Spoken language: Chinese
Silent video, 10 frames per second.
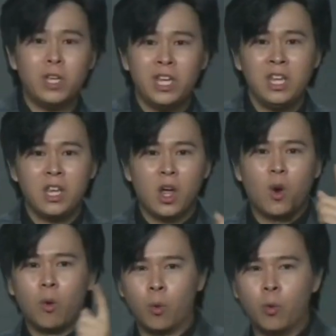一
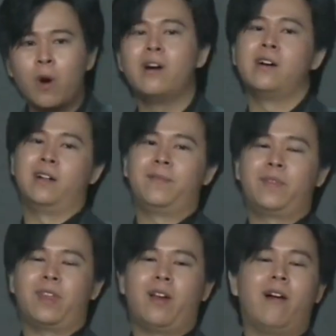无二。
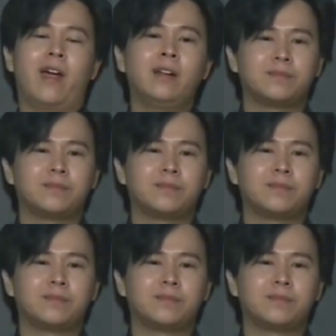OK，